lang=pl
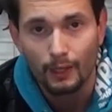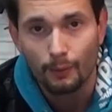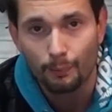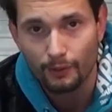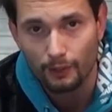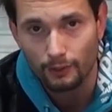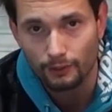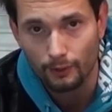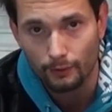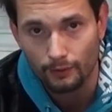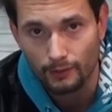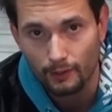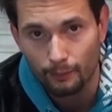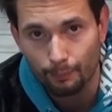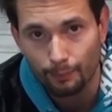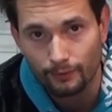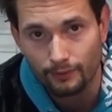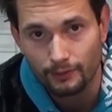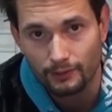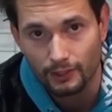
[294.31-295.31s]

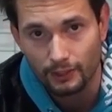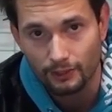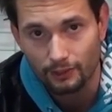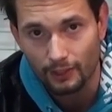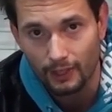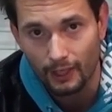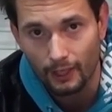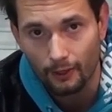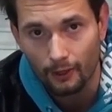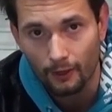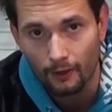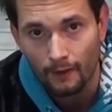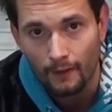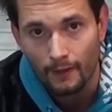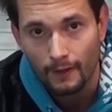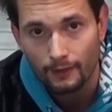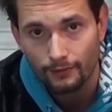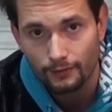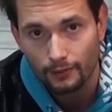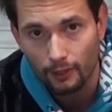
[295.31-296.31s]
prototypów z ciężkiego
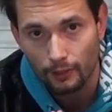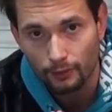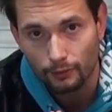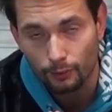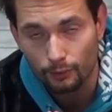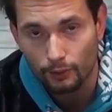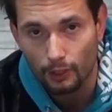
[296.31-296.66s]
wschodu.